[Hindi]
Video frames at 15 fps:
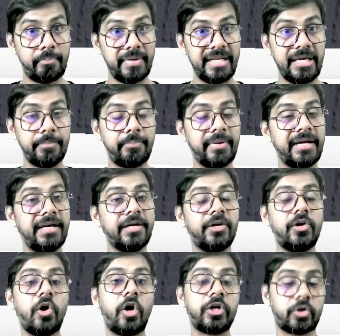प्री प्रिंट
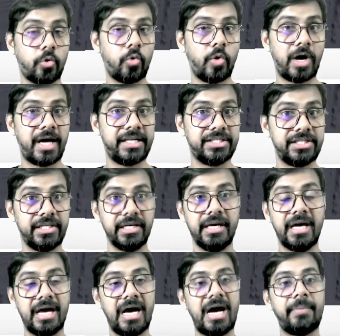डॉट ओ आर जी
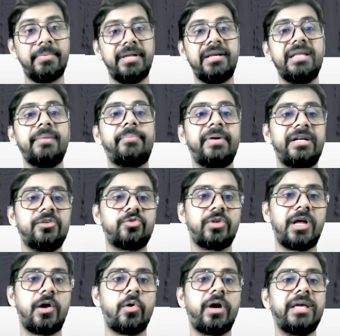आपने रीप्रिंट
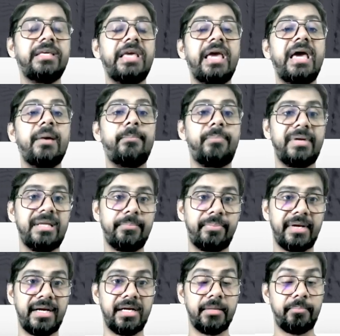सुना होगा ये है प्री
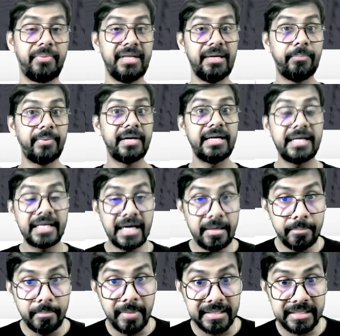प्रिंट प्री प्रिंट का
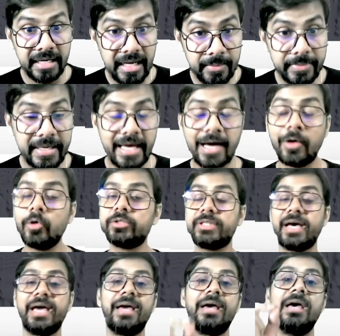मतलब क्या
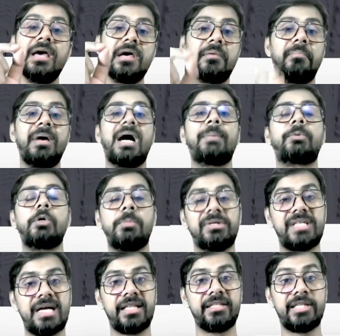होता है मैं आपको
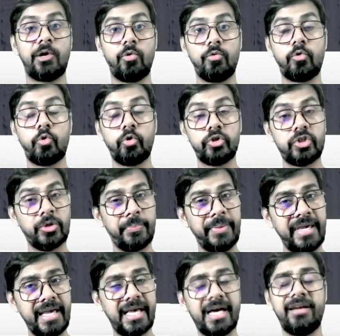बता देता हूं कुछ
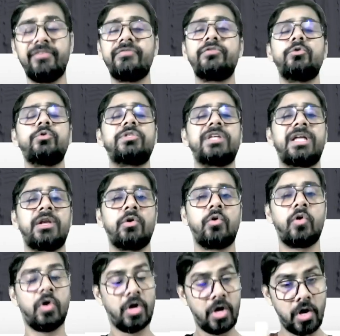भी कंफ्यूजन
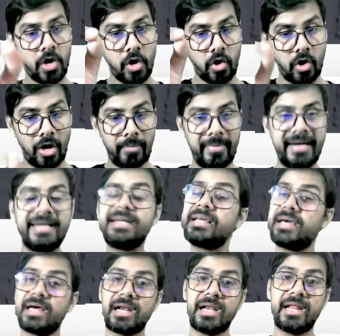हो कमेंट
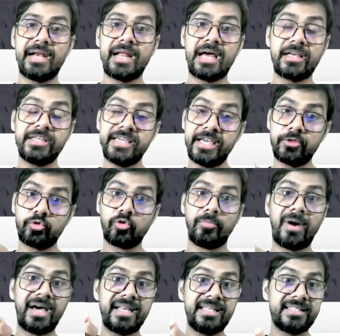कर लेना ये
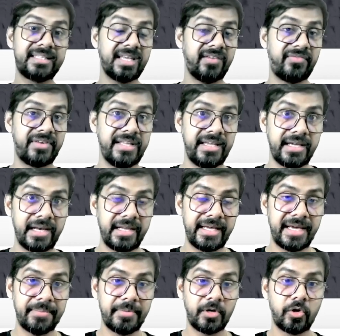तुम्हारी सेफ्टी के
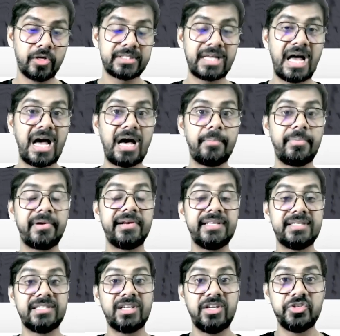लिए बिकॉज आप
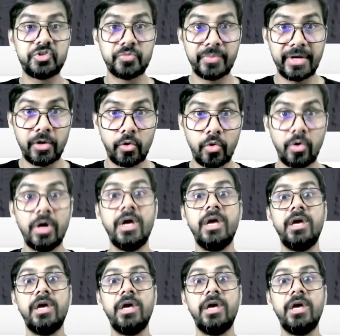रिसर्च में हो